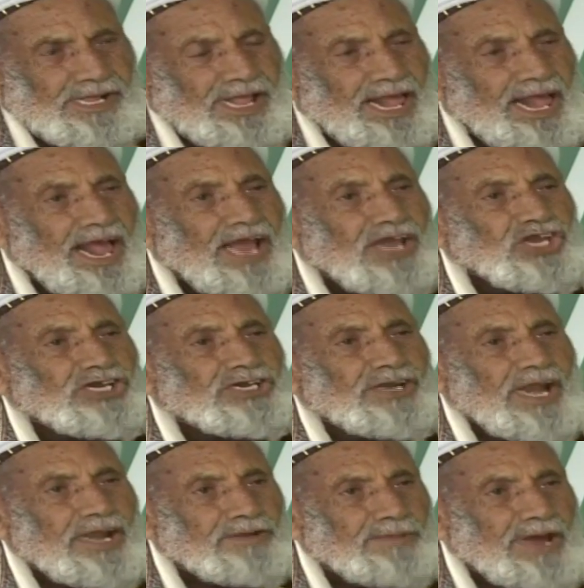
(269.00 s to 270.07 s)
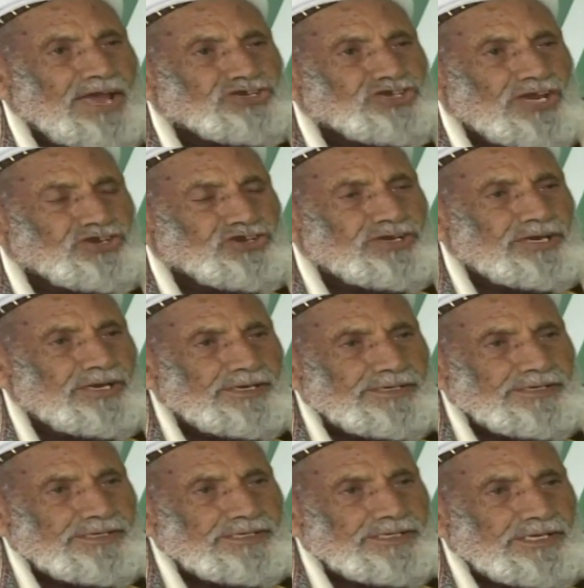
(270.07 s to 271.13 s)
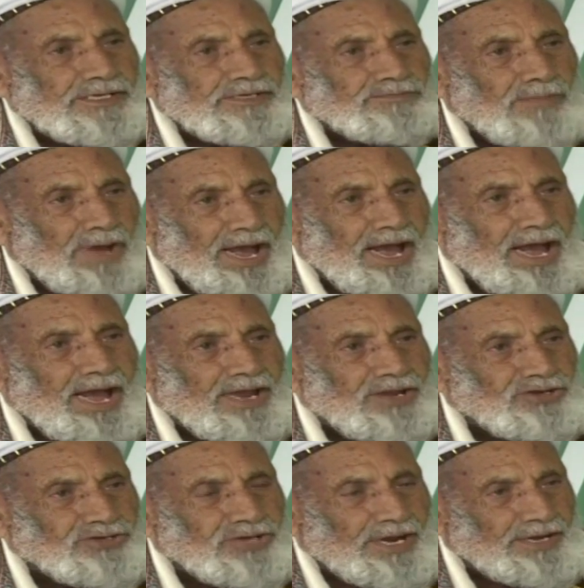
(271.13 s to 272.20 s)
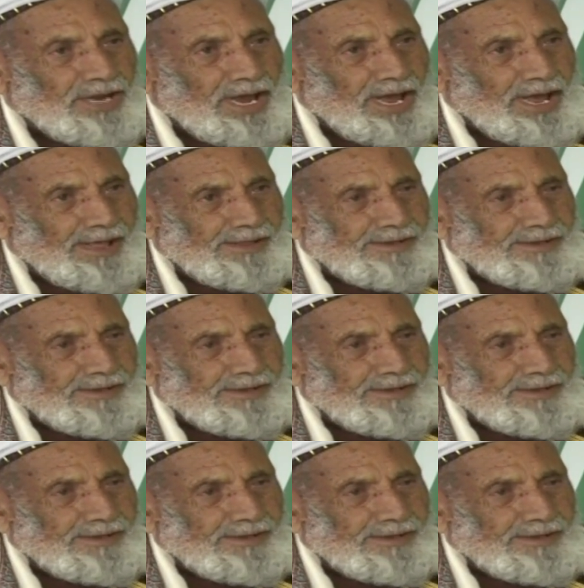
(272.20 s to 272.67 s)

أخيرا ما سج مع أهل صنعاء